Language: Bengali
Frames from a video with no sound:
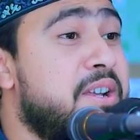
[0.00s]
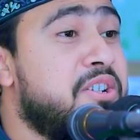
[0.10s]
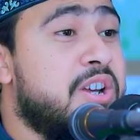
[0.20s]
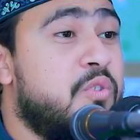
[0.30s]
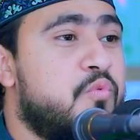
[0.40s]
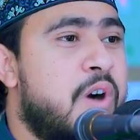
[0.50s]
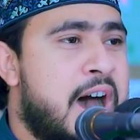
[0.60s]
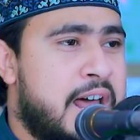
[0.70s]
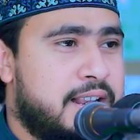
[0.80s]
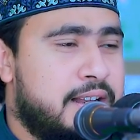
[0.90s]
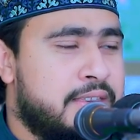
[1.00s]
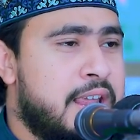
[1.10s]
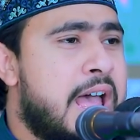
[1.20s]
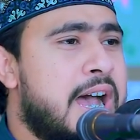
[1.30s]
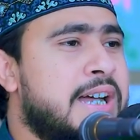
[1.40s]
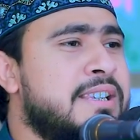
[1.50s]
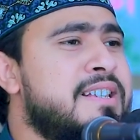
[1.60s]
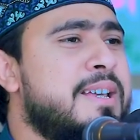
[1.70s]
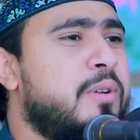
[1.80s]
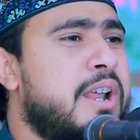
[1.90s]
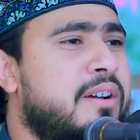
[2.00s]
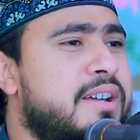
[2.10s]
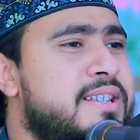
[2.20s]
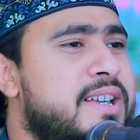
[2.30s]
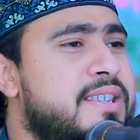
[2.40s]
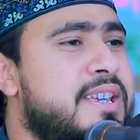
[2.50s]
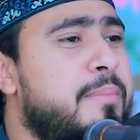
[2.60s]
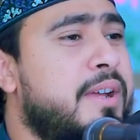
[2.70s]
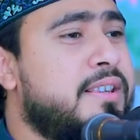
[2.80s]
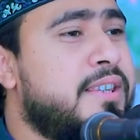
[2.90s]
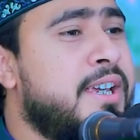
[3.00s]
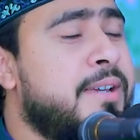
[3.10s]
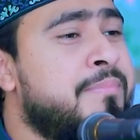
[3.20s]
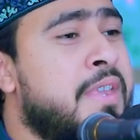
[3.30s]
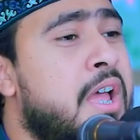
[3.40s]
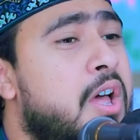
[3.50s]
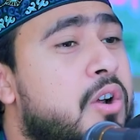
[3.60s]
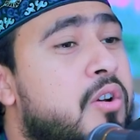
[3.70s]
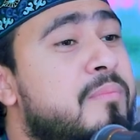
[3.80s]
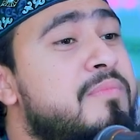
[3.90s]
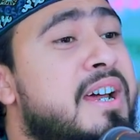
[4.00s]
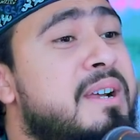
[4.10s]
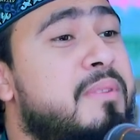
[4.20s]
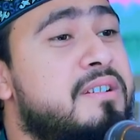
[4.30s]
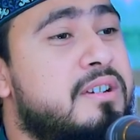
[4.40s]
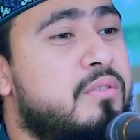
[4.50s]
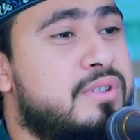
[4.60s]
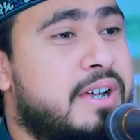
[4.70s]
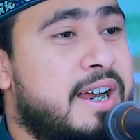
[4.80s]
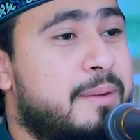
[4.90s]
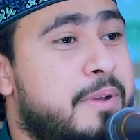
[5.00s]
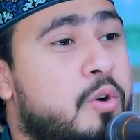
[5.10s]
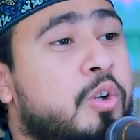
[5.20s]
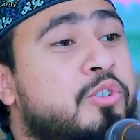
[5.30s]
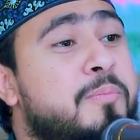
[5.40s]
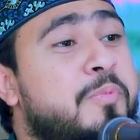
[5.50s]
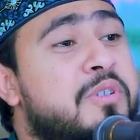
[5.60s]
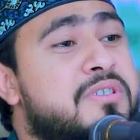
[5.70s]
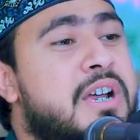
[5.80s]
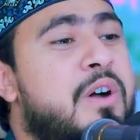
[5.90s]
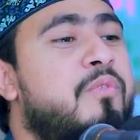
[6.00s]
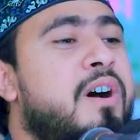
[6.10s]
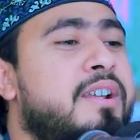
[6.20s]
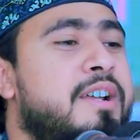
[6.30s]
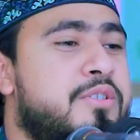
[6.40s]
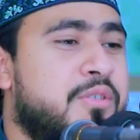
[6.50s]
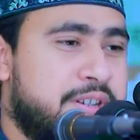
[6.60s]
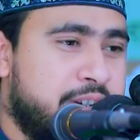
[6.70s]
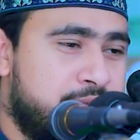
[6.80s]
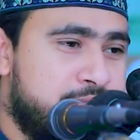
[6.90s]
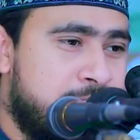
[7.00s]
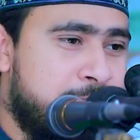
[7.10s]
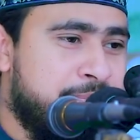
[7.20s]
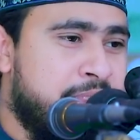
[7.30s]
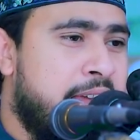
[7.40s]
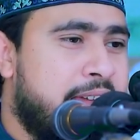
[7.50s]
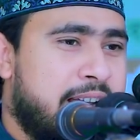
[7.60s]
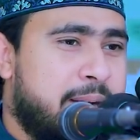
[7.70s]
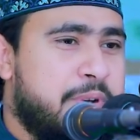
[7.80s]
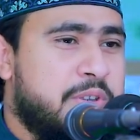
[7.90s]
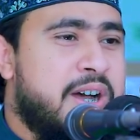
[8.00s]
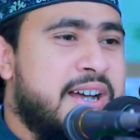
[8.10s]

মিন সওয়াল হাদিসে বলা হয়েছে যে ব্যক্তি রমজান মাসে রোজা রাখবে অতপর সাওয়ালের ছয়টি রোজা রাখবে তো